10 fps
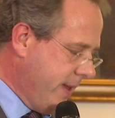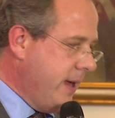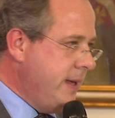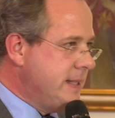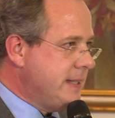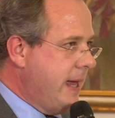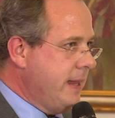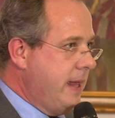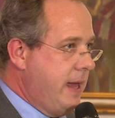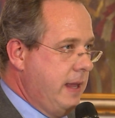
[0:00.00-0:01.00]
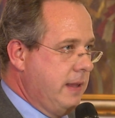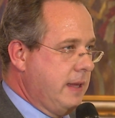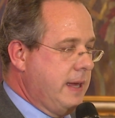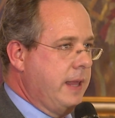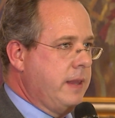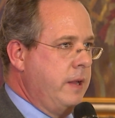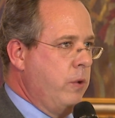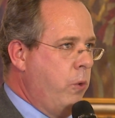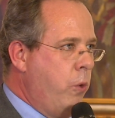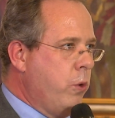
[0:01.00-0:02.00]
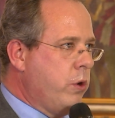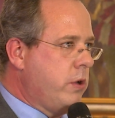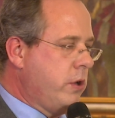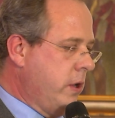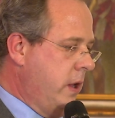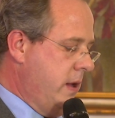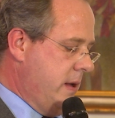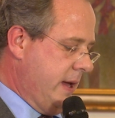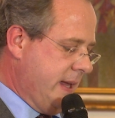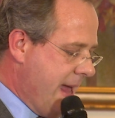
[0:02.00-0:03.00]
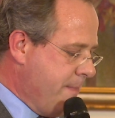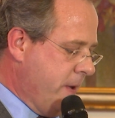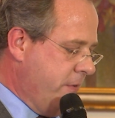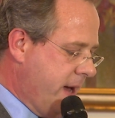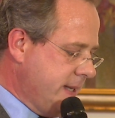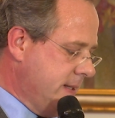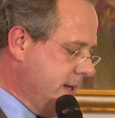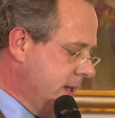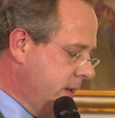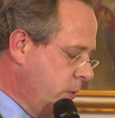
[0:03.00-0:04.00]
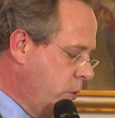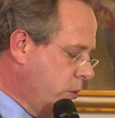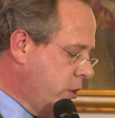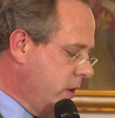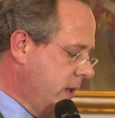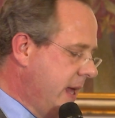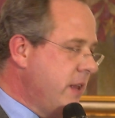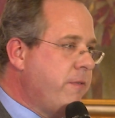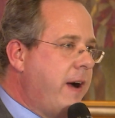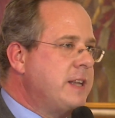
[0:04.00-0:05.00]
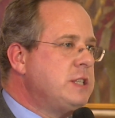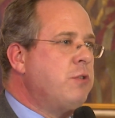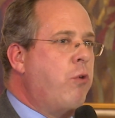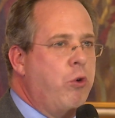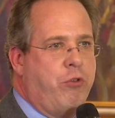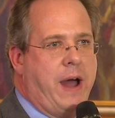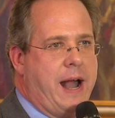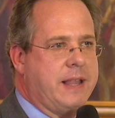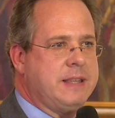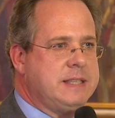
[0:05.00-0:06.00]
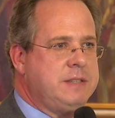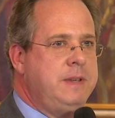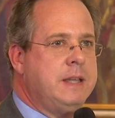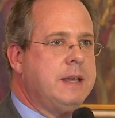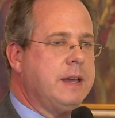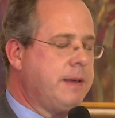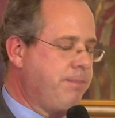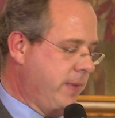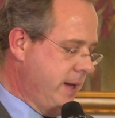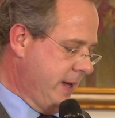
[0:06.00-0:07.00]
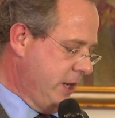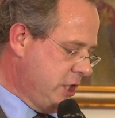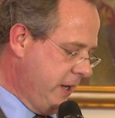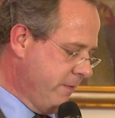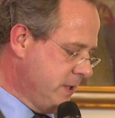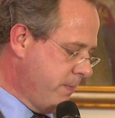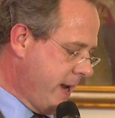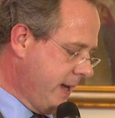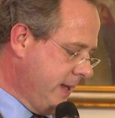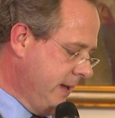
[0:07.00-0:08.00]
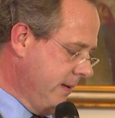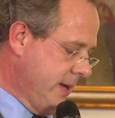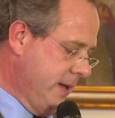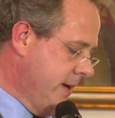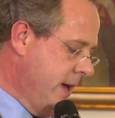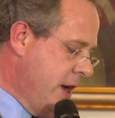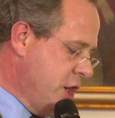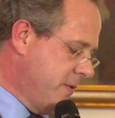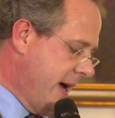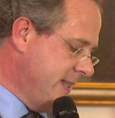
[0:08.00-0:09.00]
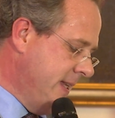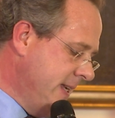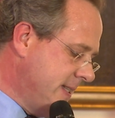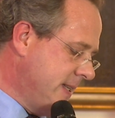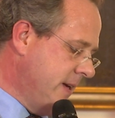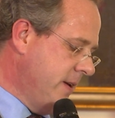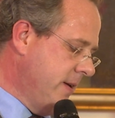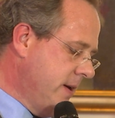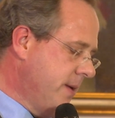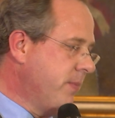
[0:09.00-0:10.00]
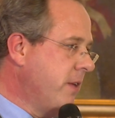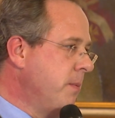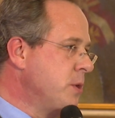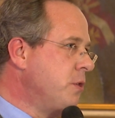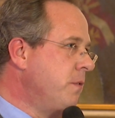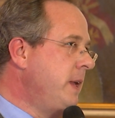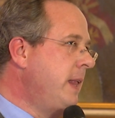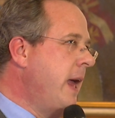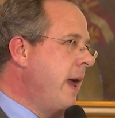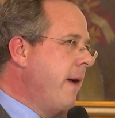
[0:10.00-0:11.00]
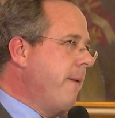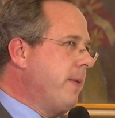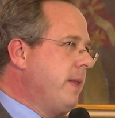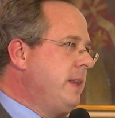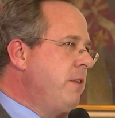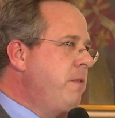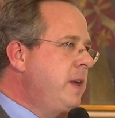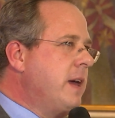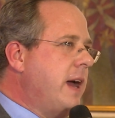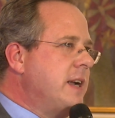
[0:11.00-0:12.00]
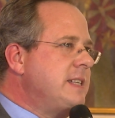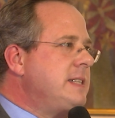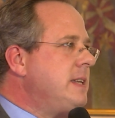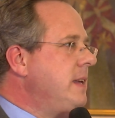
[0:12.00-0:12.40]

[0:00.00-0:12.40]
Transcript: ist dann ein Katalog, ein knapp gefasster Katalog jedenfalls wohlverhaltenswidriger äh, Geschäftspraktiken, eine schwarze Liste, ähm, wie man so will, die wir als